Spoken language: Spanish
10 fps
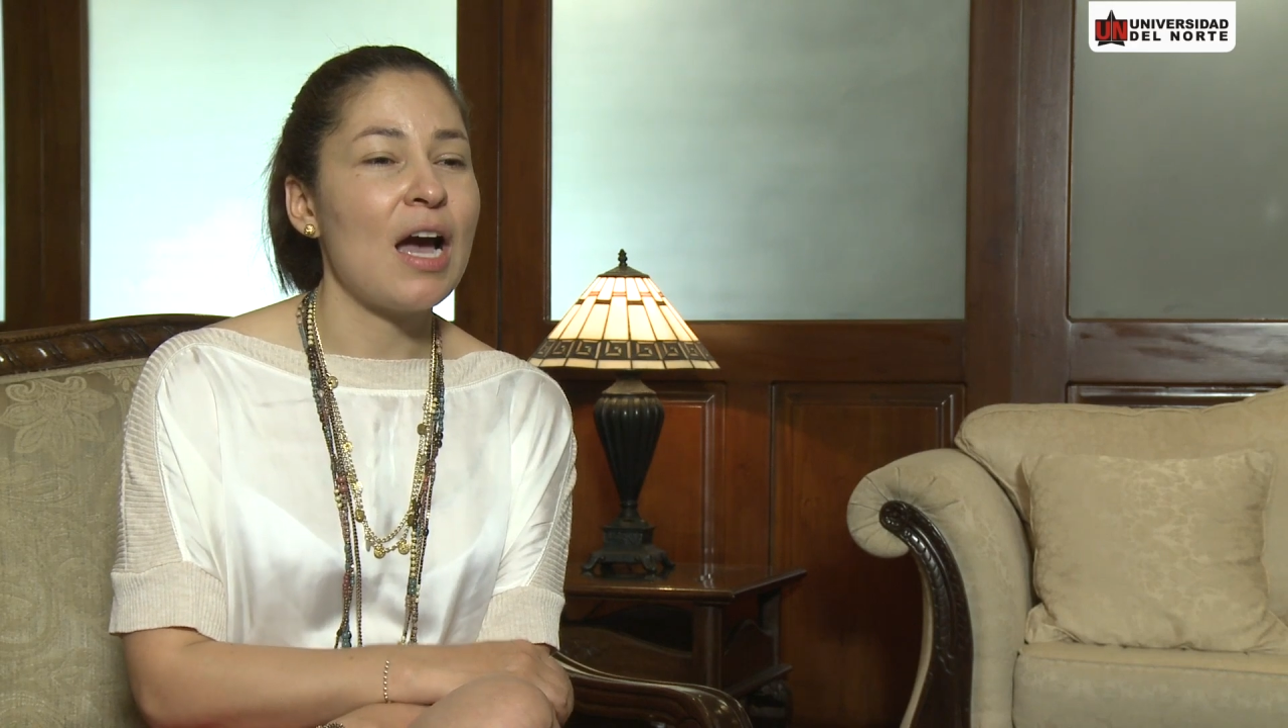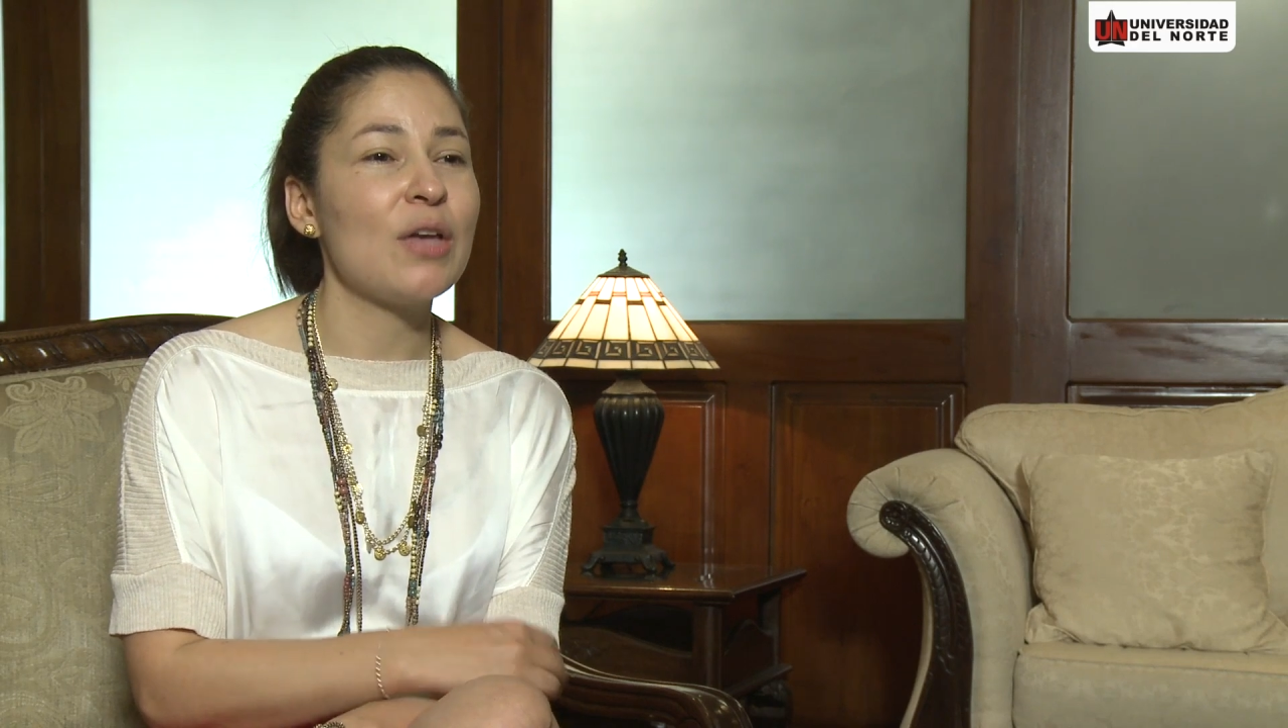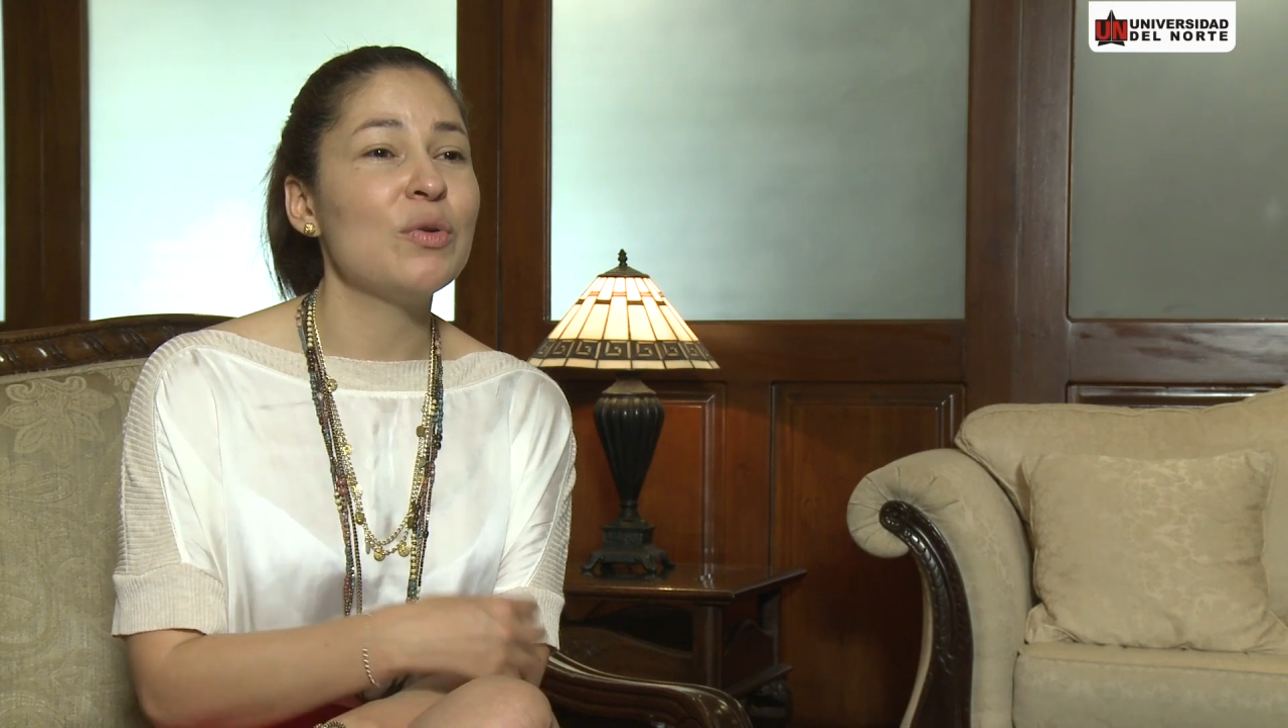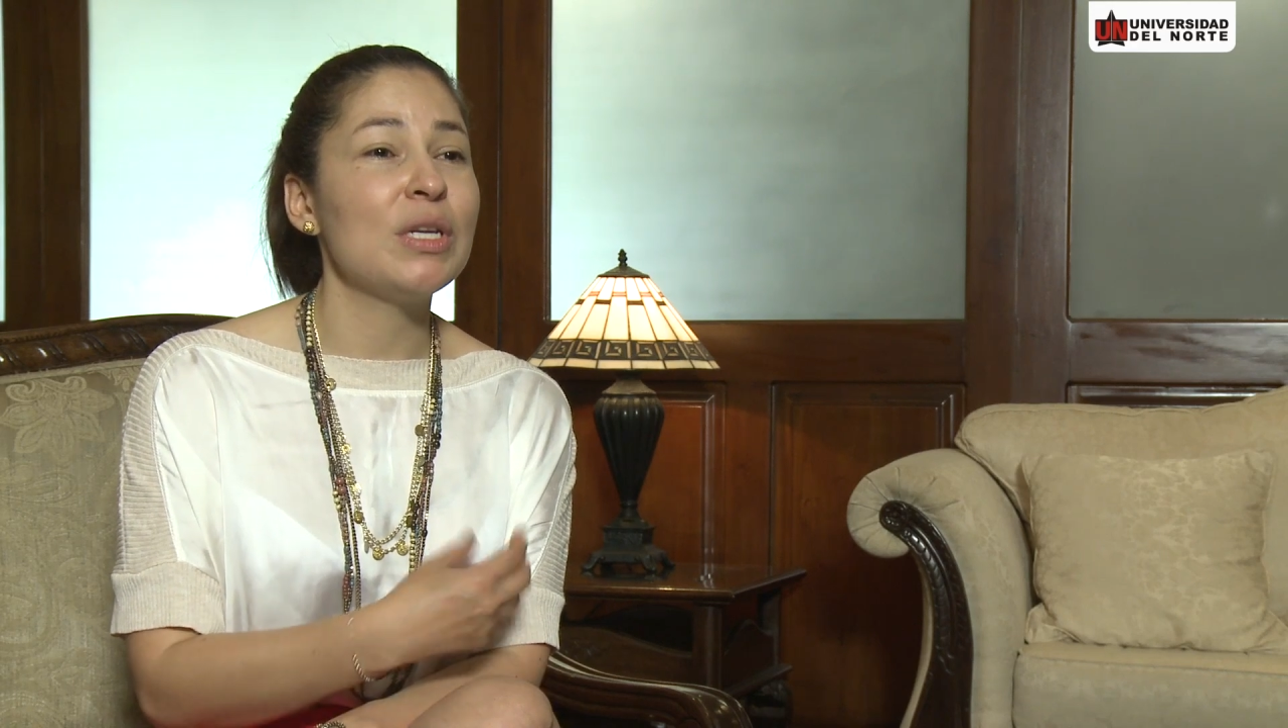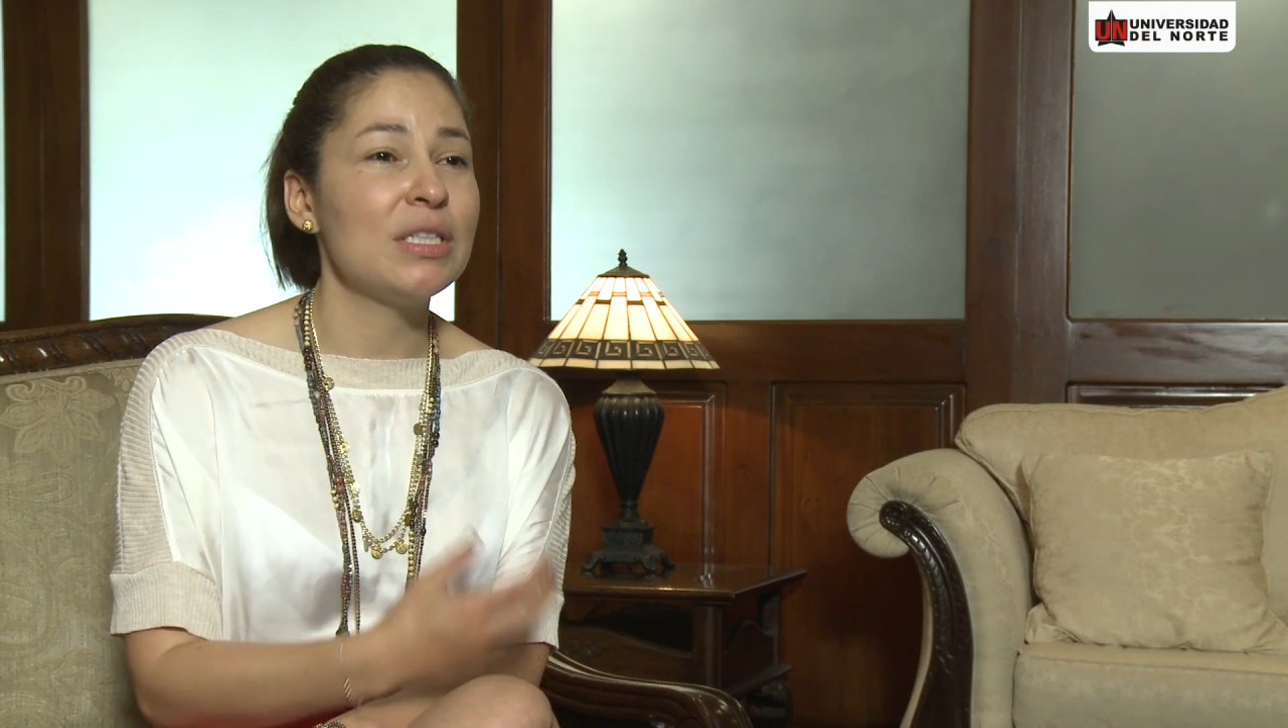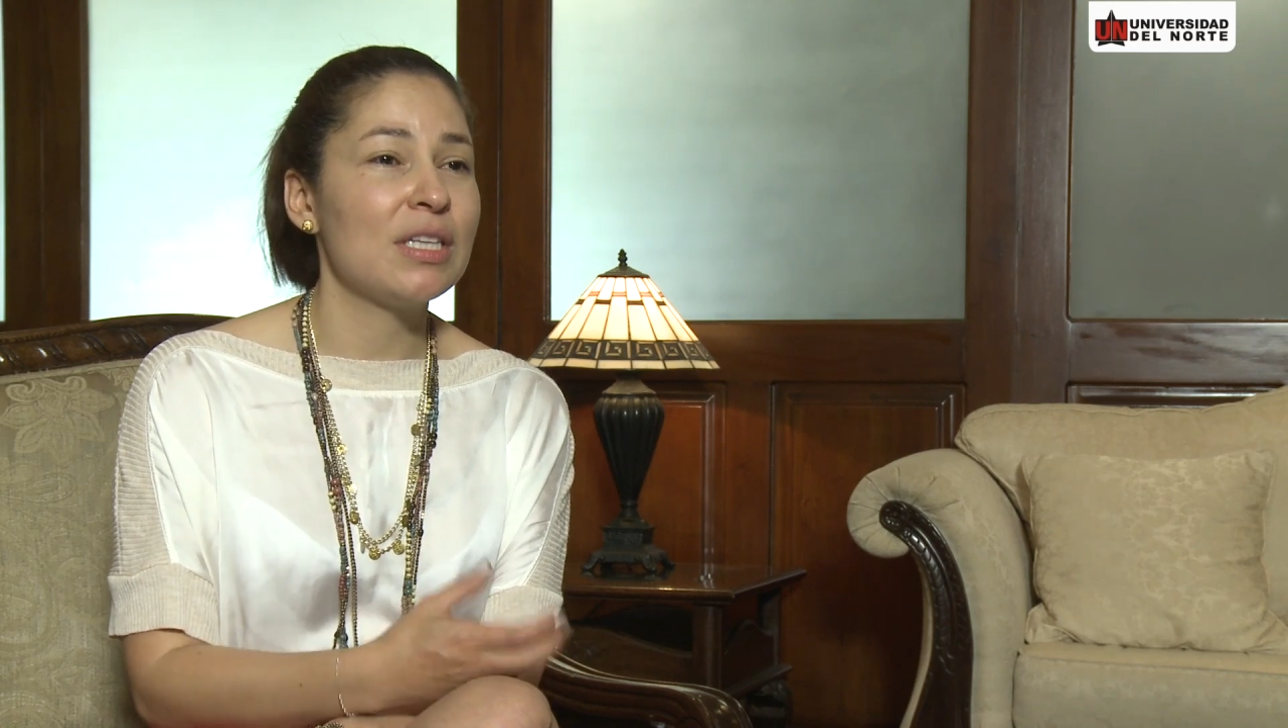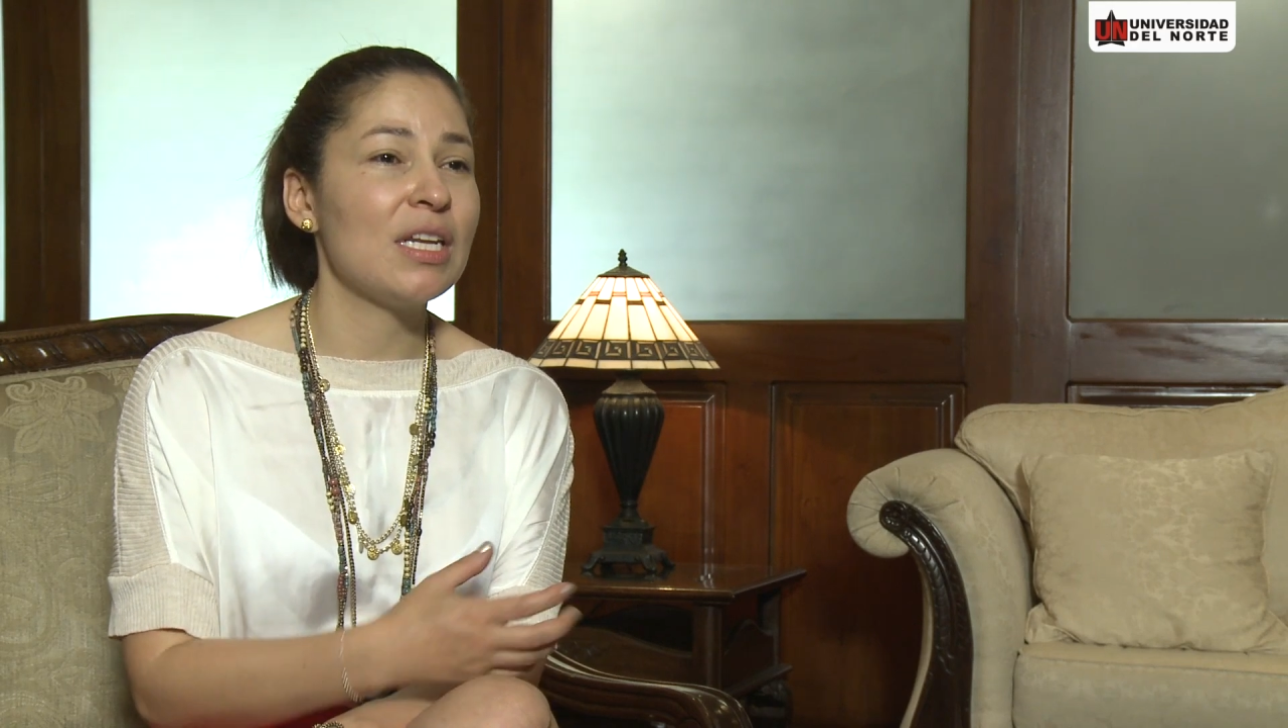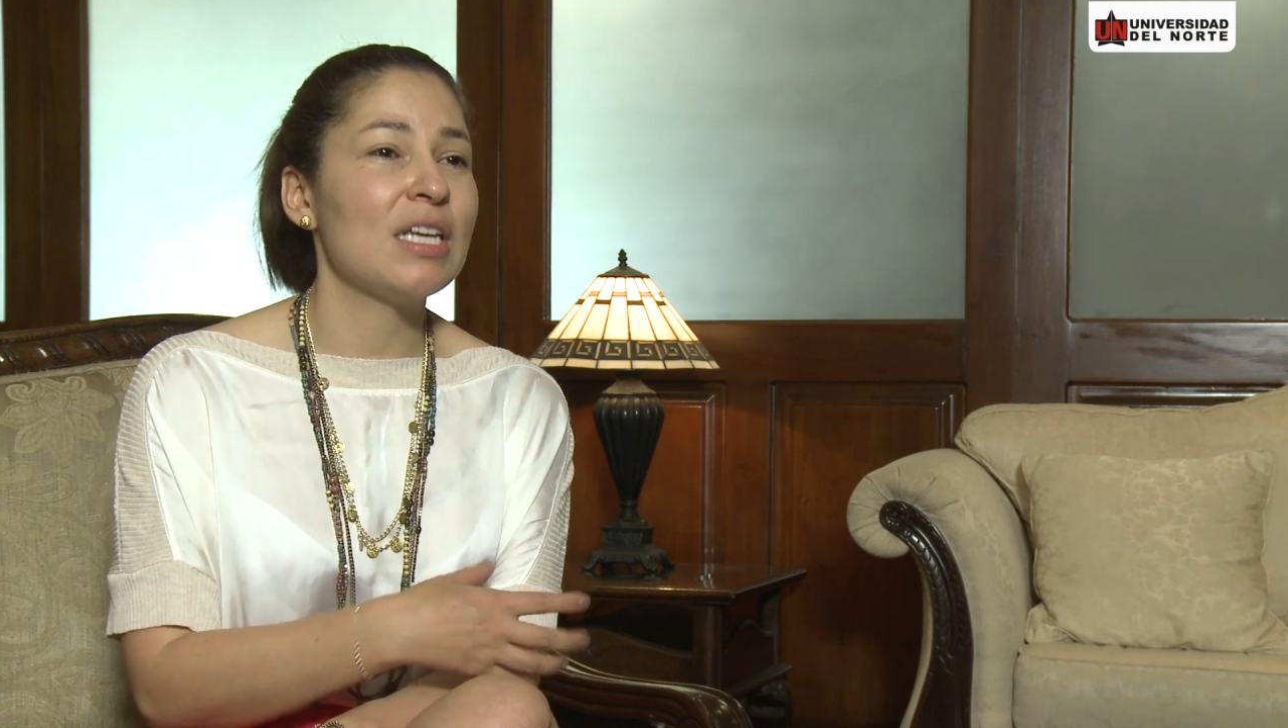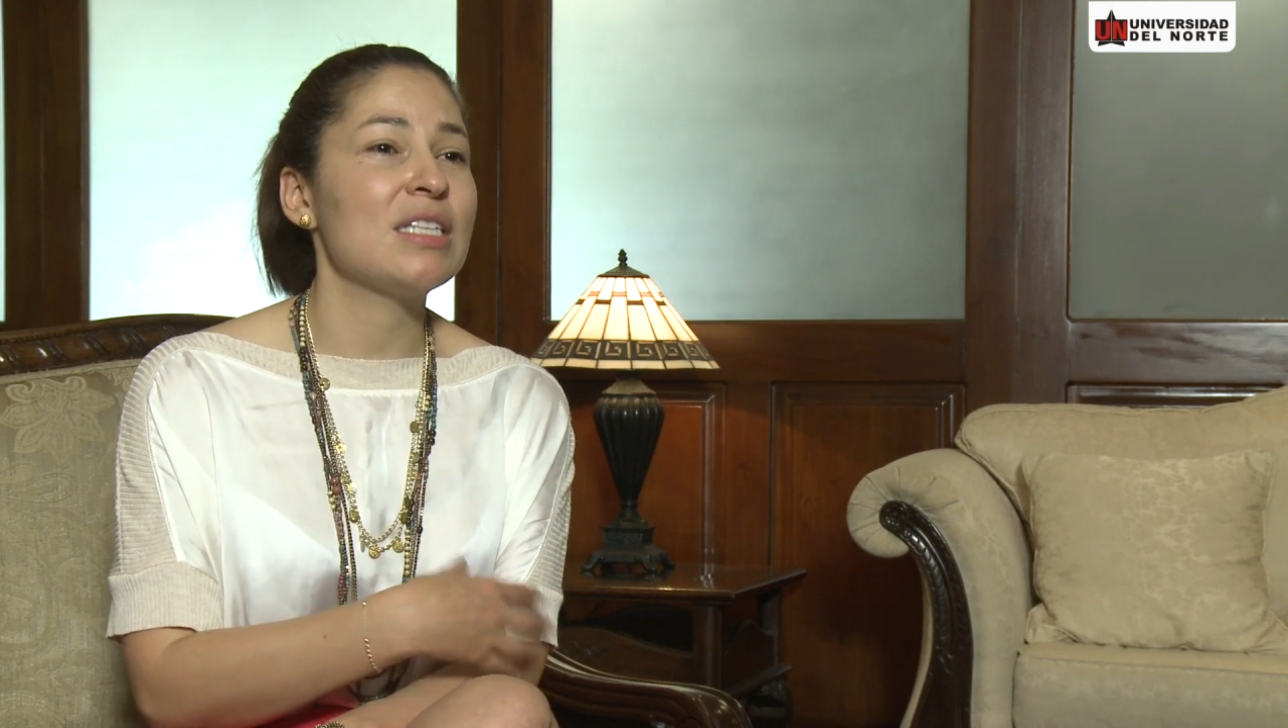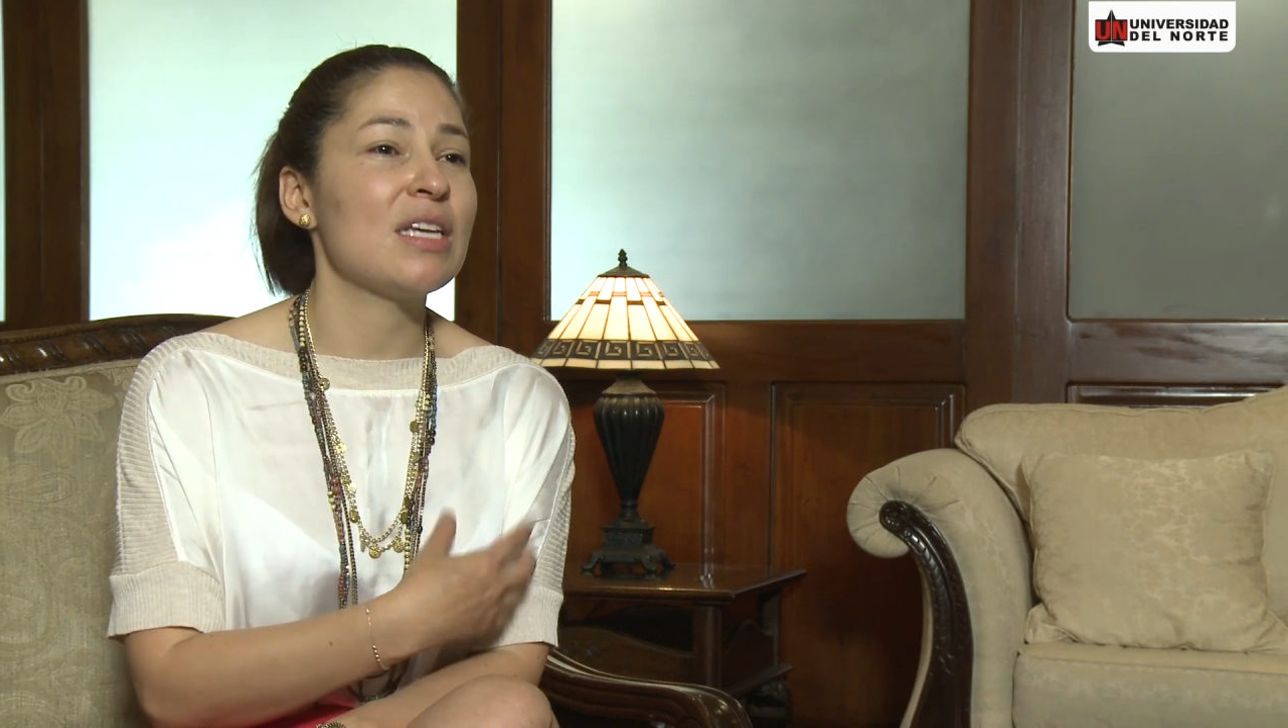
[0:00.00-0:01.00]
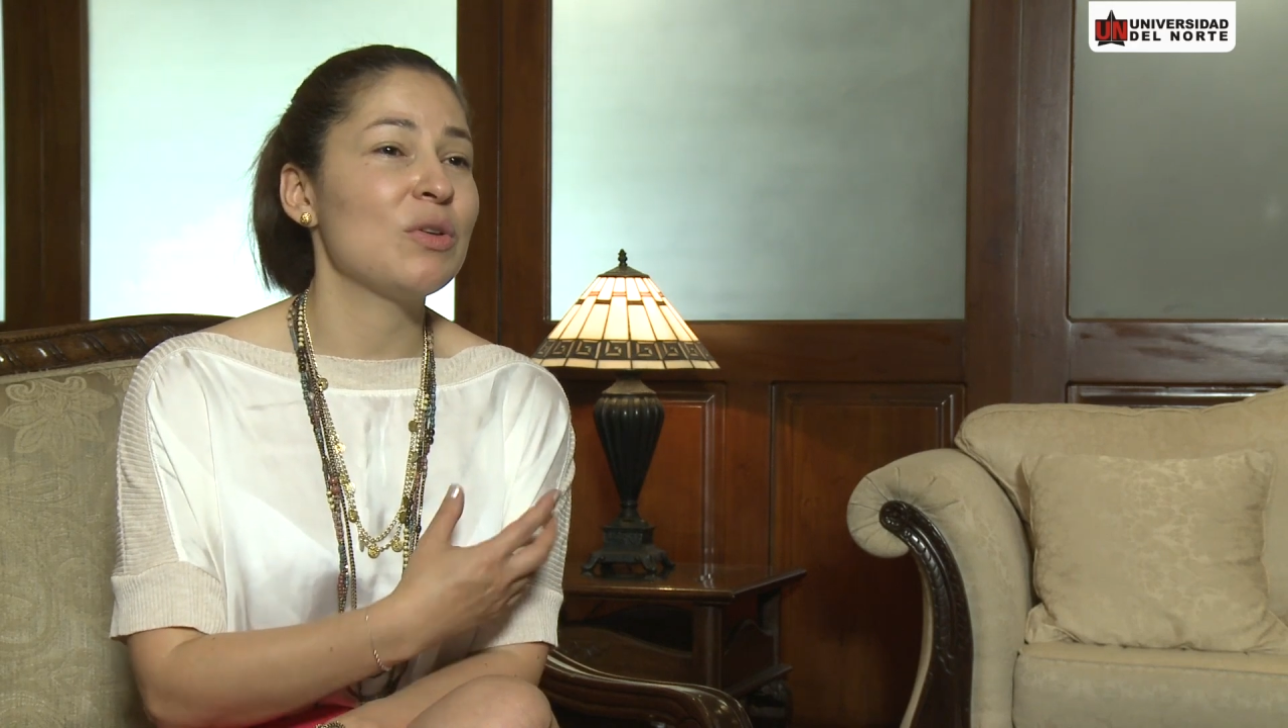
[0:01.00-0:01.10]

hay un interés,